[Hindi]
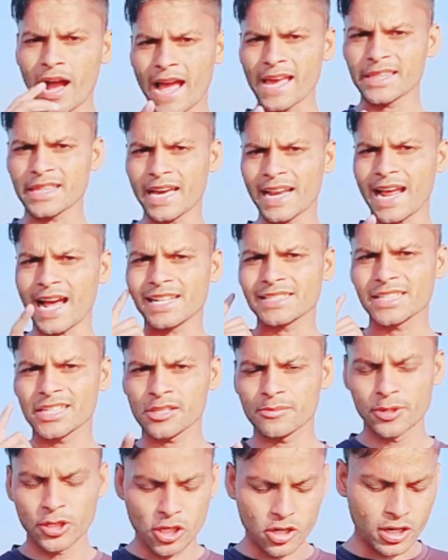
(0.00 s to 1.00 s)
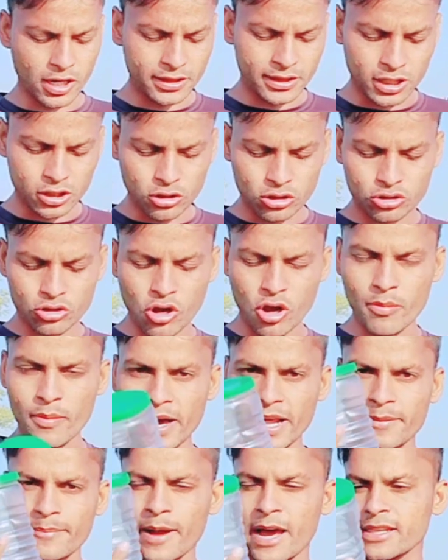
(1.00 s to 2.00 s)
गाइस यार आज की इस वीडियो के अंदर दोस्तों
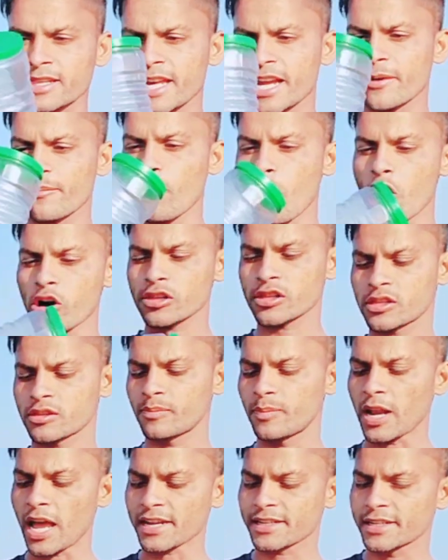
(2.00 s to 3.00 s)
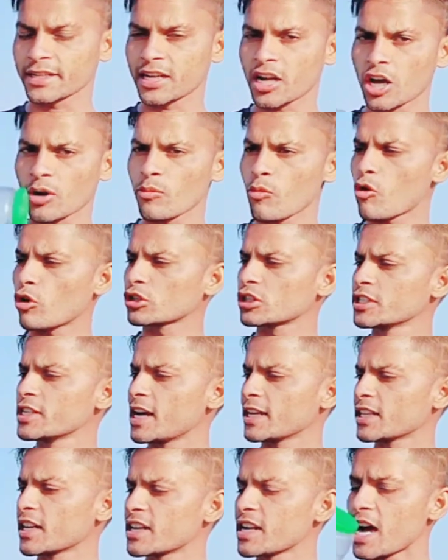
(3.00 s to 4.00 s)
हमारे पास है एक बॉक्स प्लास्टिक का और बहुत ही
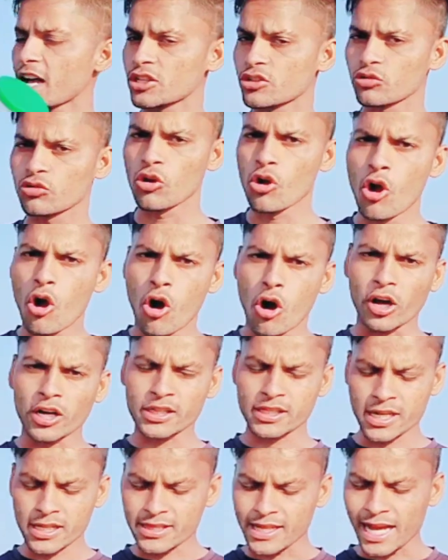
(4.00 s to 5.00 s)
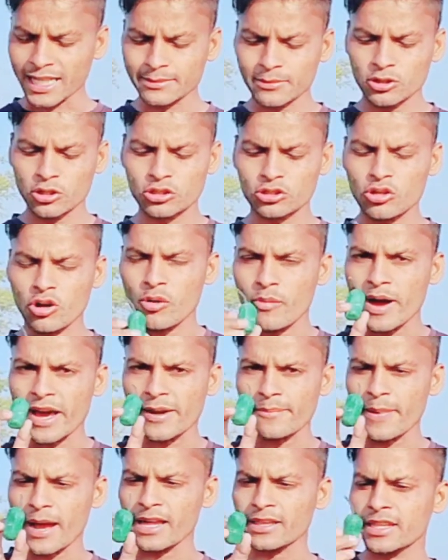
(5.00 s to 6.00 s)
ज़्यादा नाजुक और इसके साथ में दोस्तों
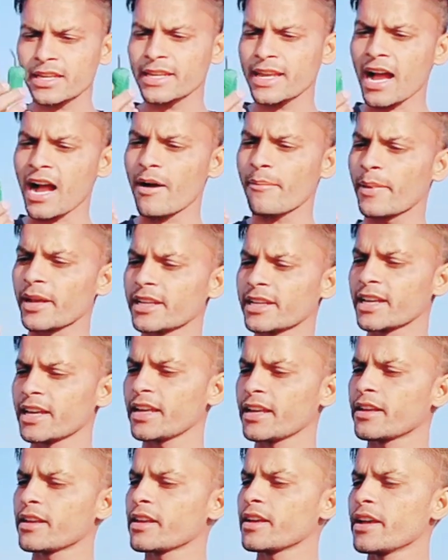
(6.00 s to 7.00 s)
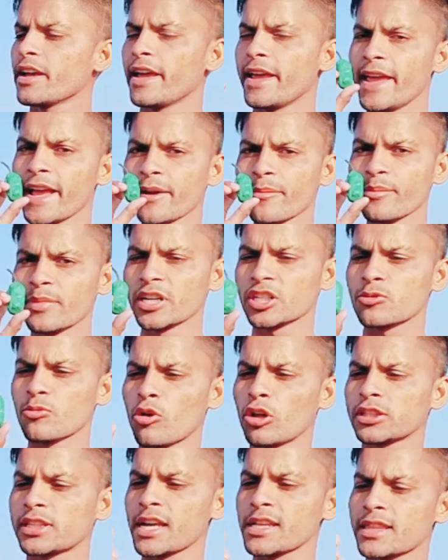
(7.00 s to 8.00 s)
हमारे पास है यहाँ पर ये एक मिर्च
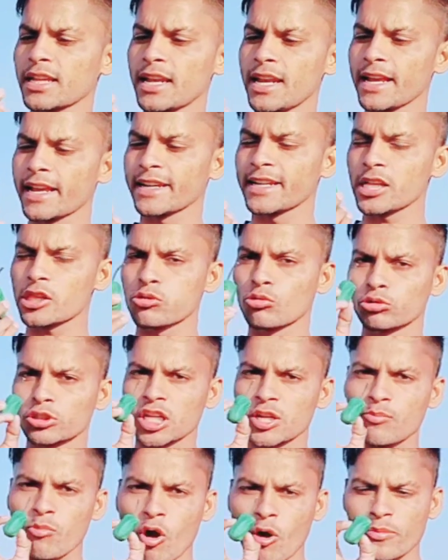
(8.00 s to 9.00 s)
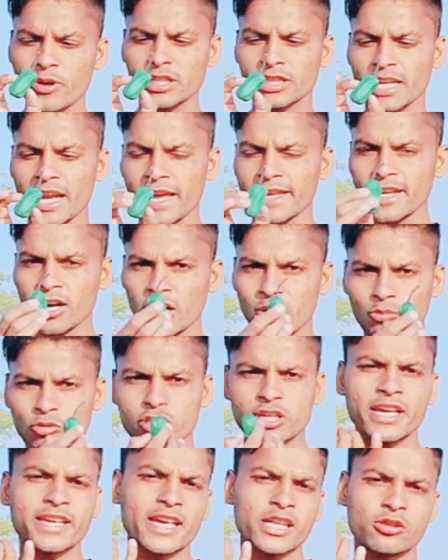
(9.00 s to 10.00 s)
बोलते हैं लेकिन ये सूतली बॉम्ब की तरह ही है और
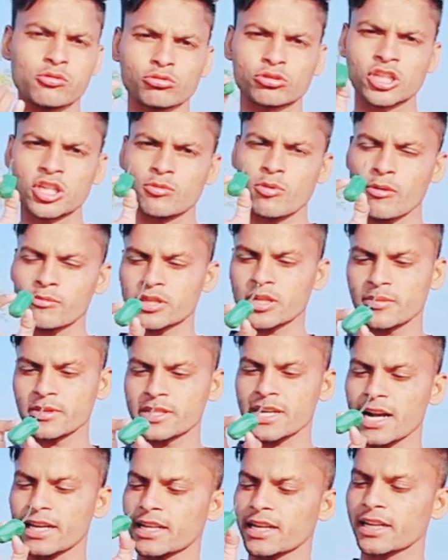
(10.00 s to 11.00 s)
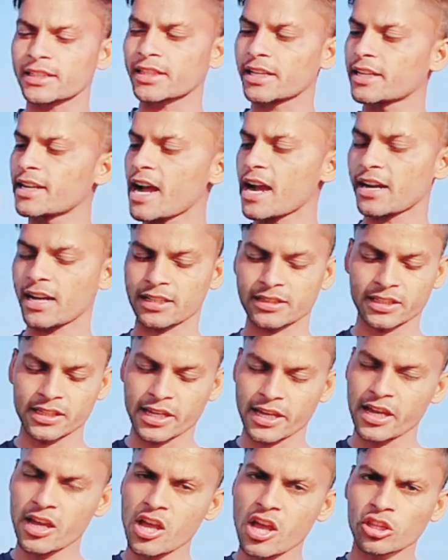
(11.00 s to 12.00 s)
मुझे ये सूतली बॉम्ब से भी ज़्यादा खतरनाक लगती
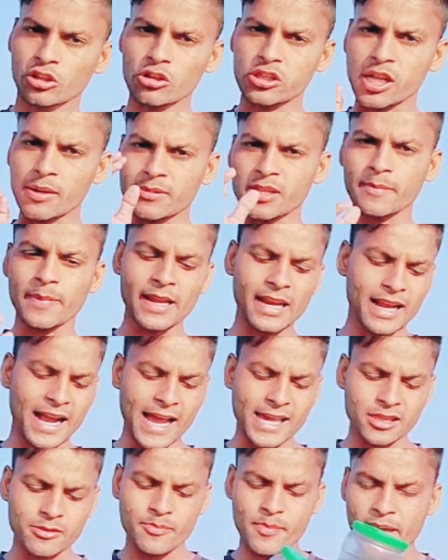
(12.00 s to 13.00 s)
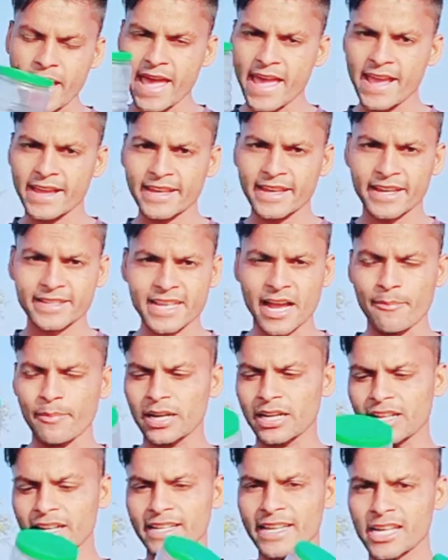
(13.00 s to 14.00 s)
है तो सबसे पहले गाइस मैं एक
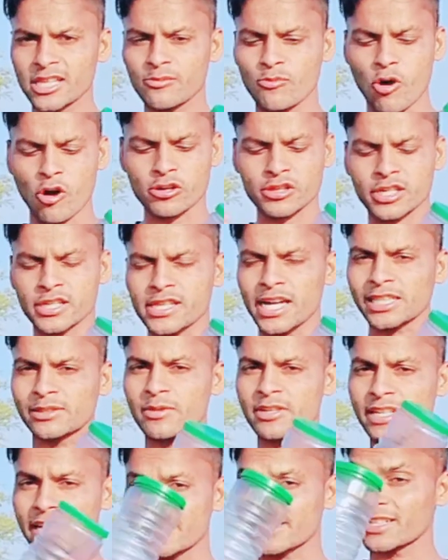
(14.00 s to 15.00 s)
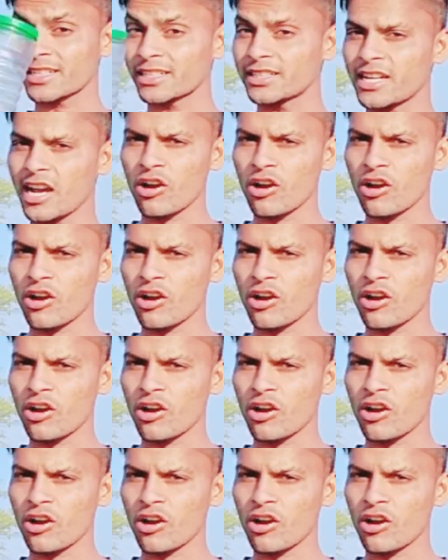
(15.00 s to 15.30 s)
एग्जाम्पल के लिए इस बॉक्स के साथ में टेस्ट करके